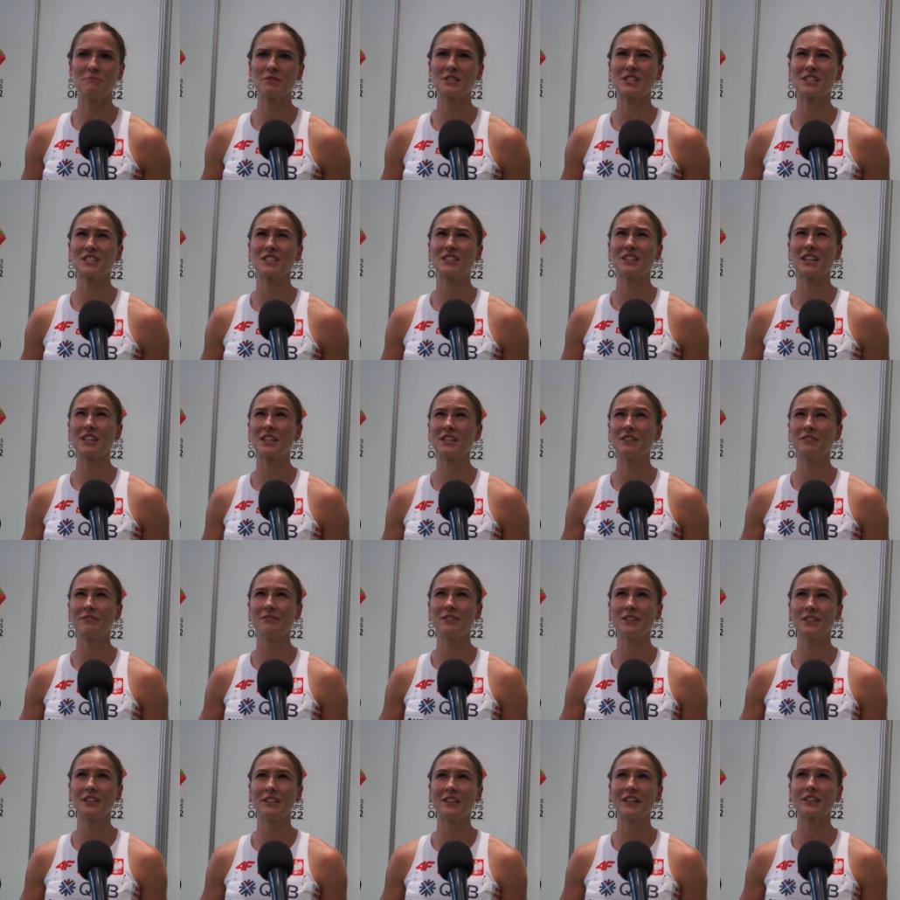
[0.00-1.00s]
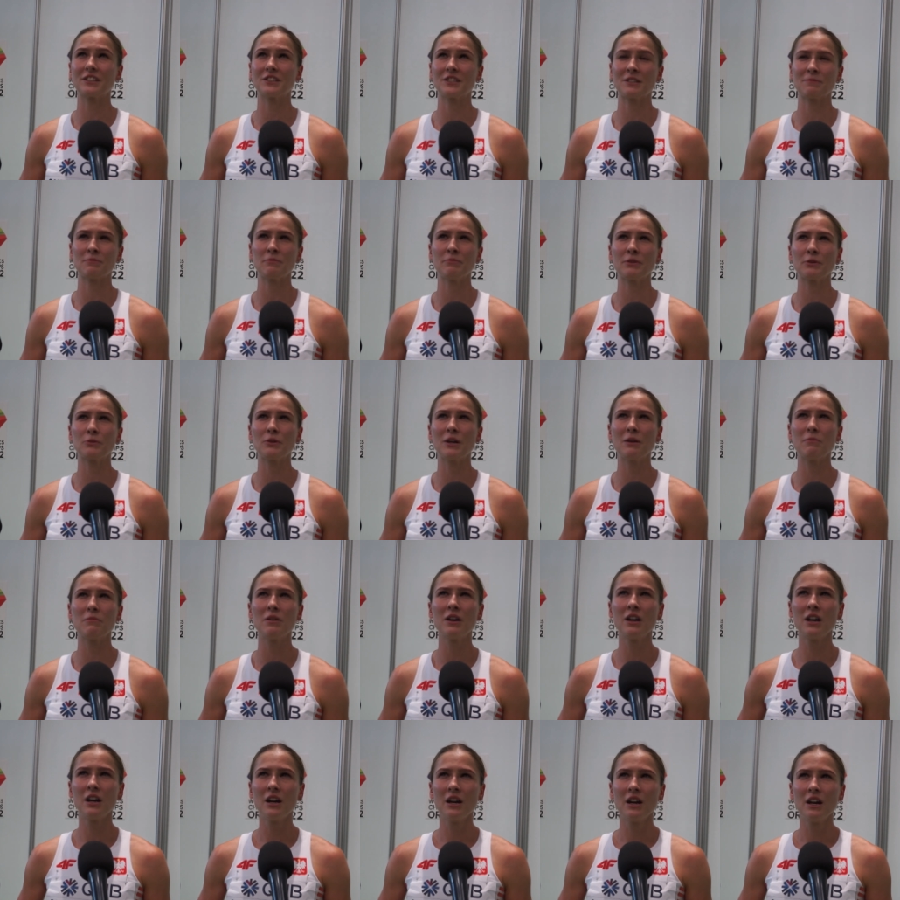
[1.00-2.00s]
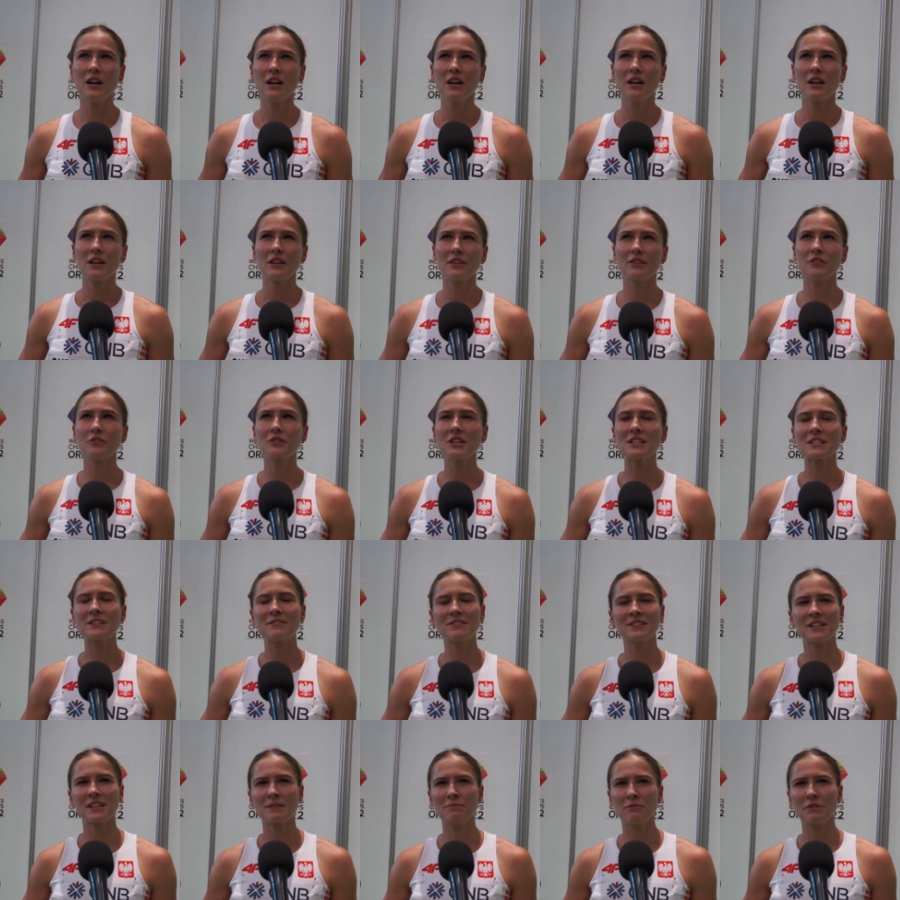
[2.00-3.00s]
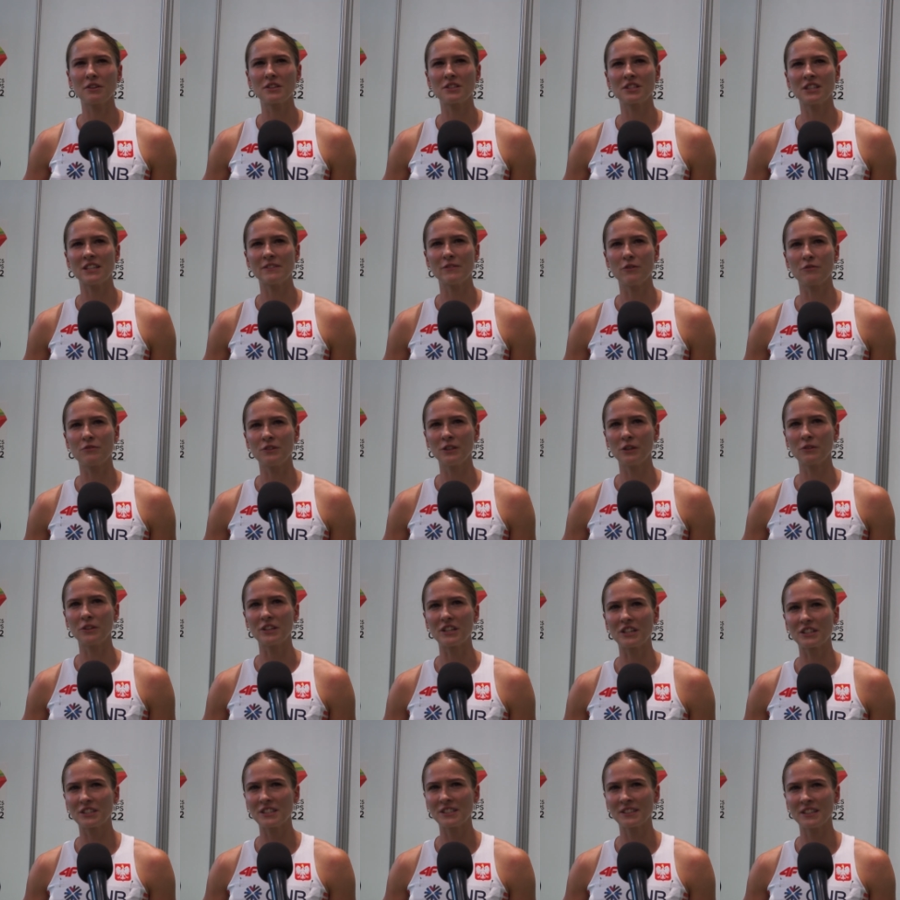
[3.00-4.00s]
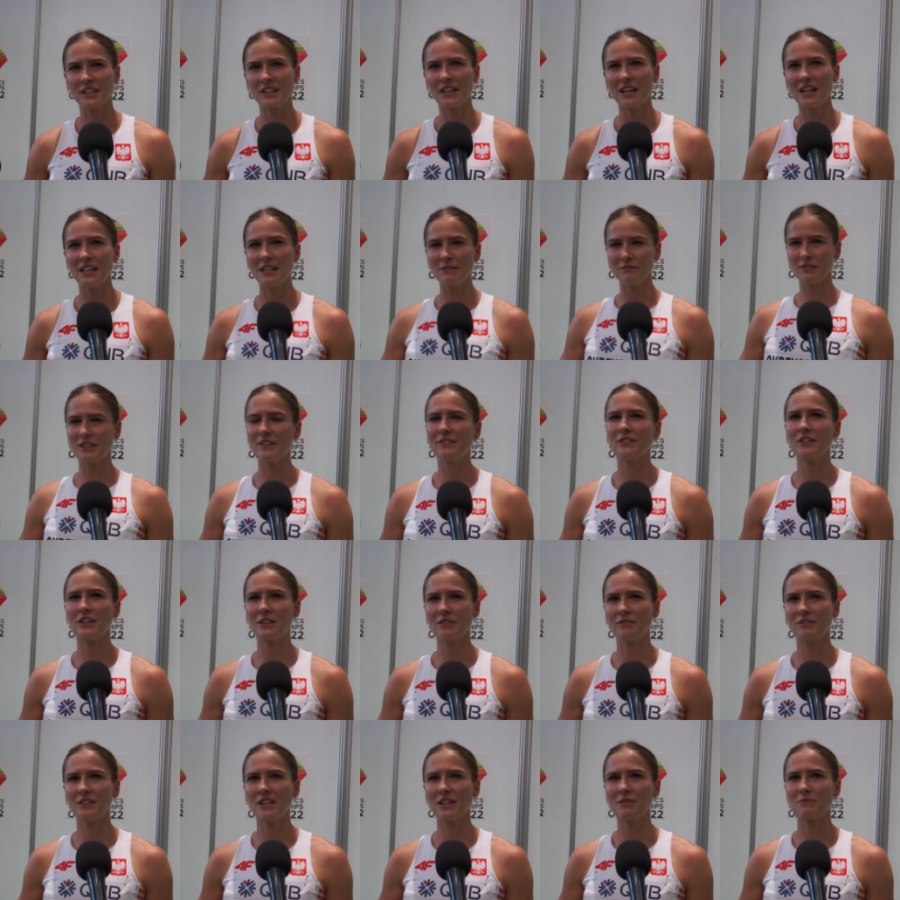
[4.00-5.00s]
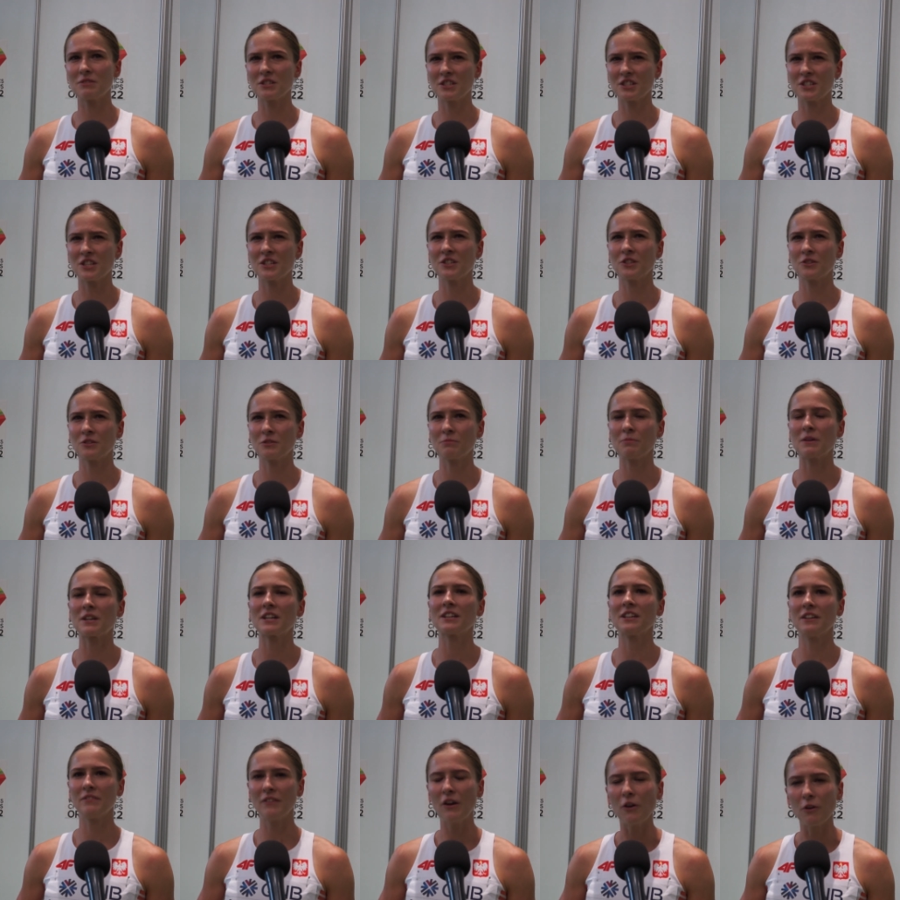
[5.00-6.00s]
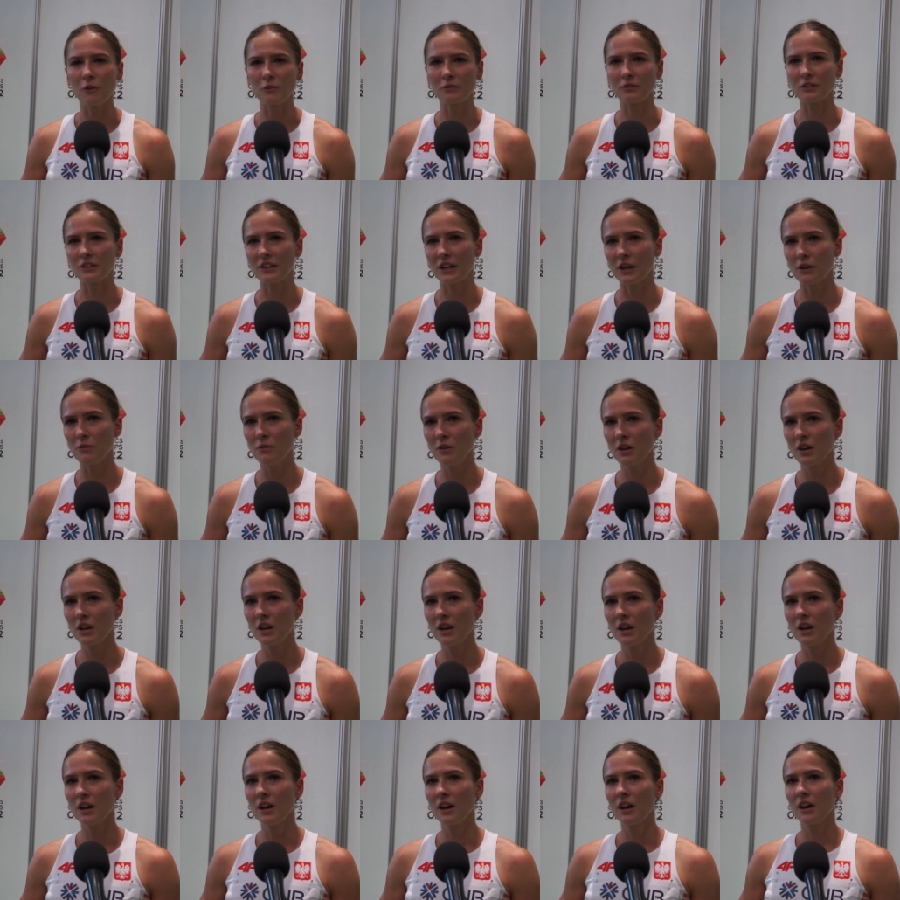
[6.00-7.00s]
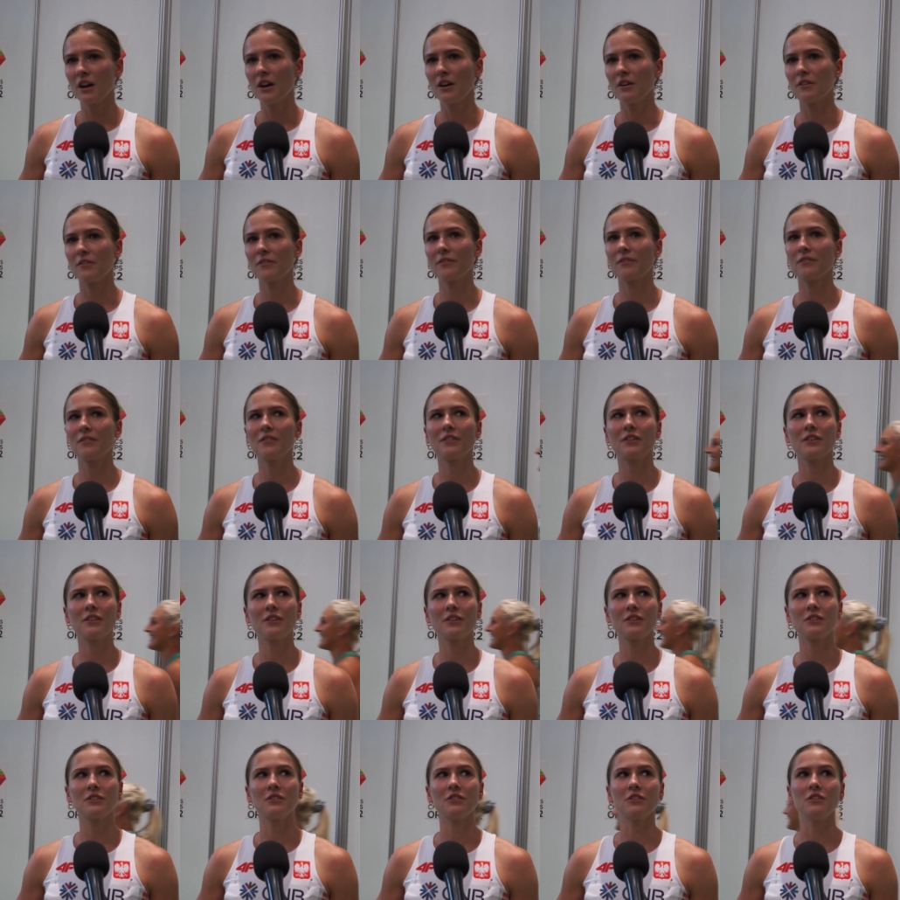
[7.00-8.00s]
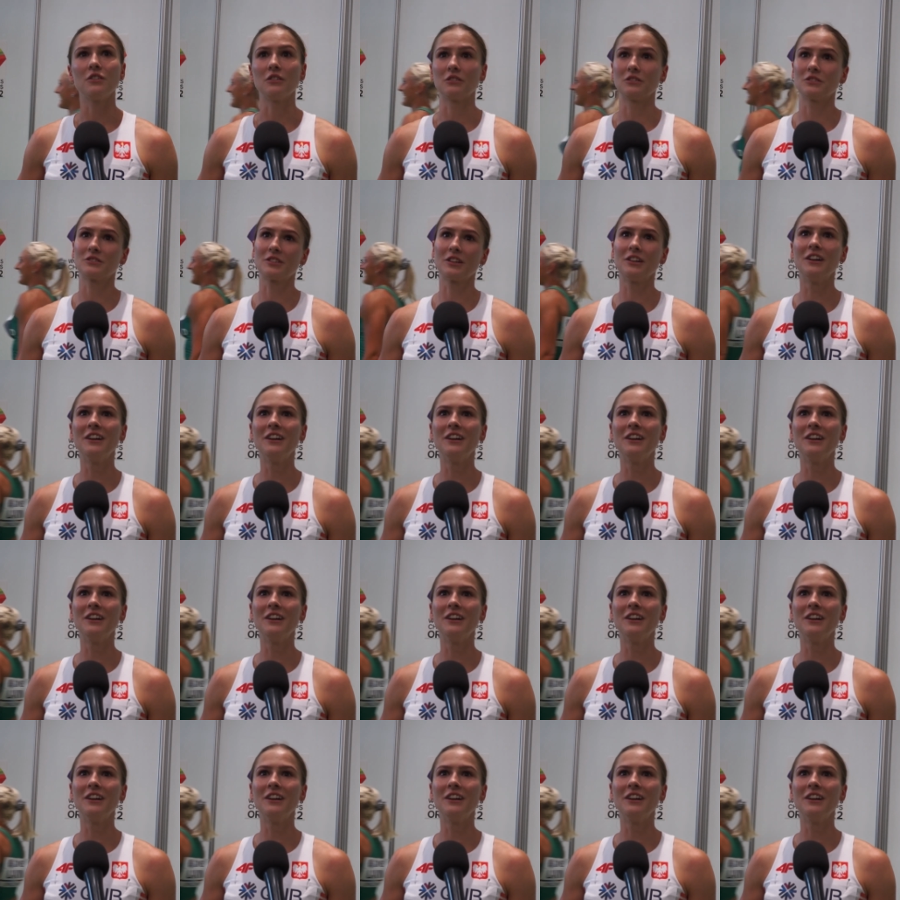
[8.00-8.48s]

Myślę, że taki wynik jak dzisiaj pobiegłam, no nie jestem w stanie powiedzieć, czy dawał finał na igrzyskach, ale wydaje, wydaje mi się, że 60 parę dawało finał. O, to